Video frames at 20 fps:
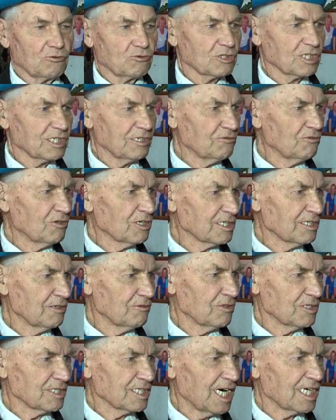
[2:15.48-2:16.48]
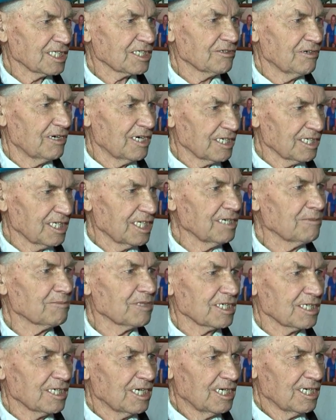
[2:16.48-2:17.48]
уж кого-кого нашего
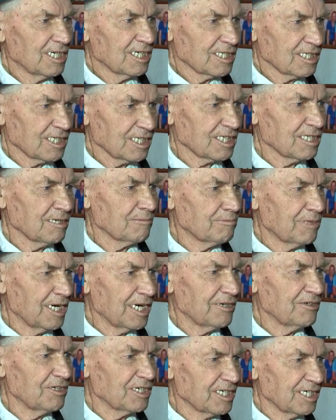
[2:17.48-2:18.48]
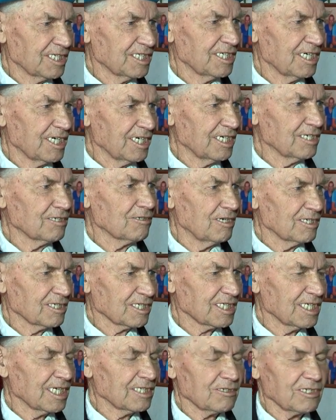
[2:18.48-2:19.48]
Акима, Сатымбаева Екатерину,
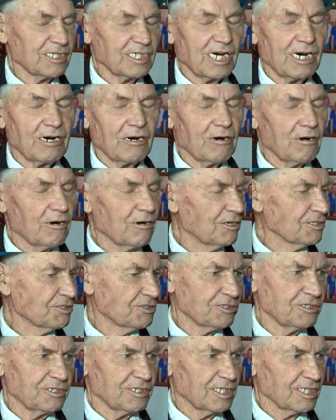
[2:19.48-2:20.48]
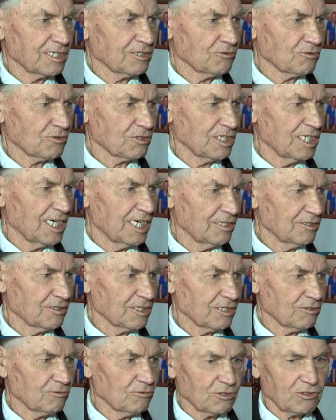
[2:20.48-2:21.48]
Александра, я очень
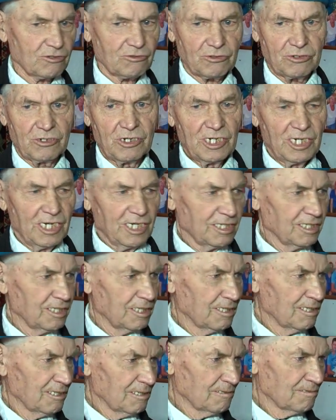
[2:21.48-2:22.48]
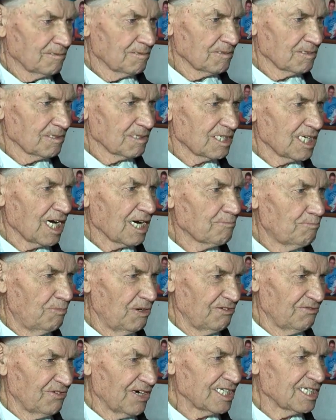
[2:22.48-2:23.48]
осуждаю за то, что так
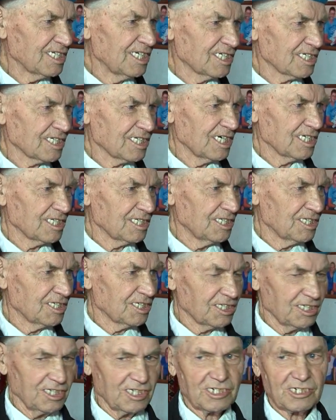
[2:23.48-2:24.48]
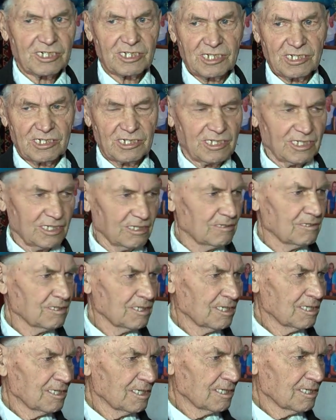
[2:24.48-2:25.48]
плевательски отнестись к,
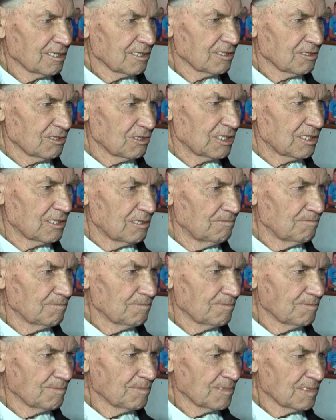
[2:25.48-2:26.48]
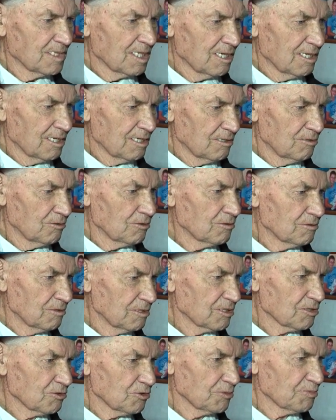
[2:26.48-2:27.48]
к ну,
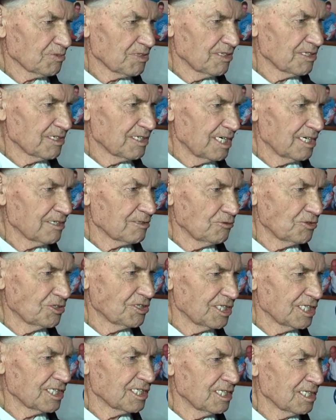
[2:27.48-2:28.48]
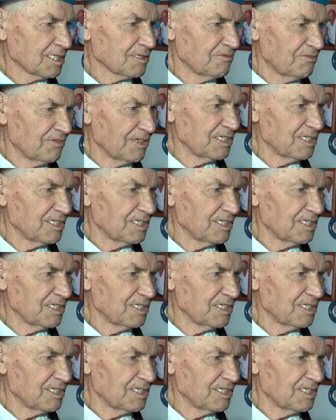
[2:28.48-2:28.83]
собственно говоря, к участникам